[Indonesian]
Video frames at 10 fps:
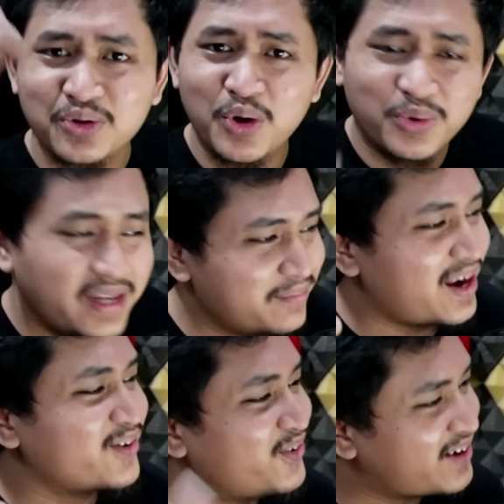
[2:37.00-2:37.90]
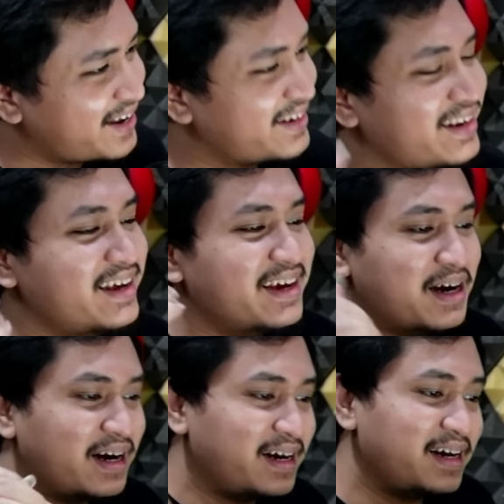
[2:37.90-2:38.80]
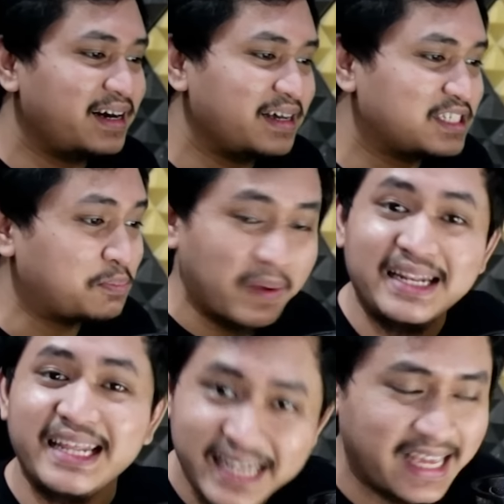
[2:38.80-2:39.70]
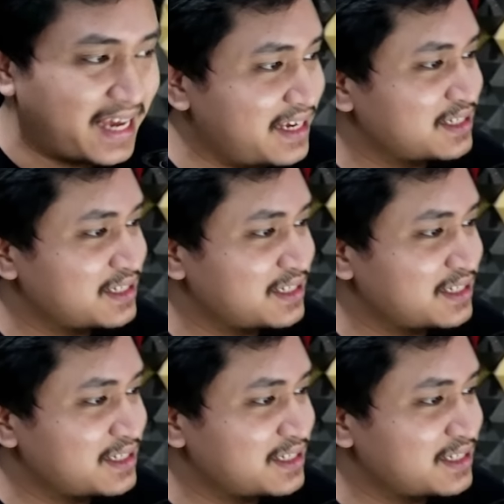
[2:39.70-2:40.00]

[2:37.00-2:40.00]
gue udah melakukan uh, spin ini ya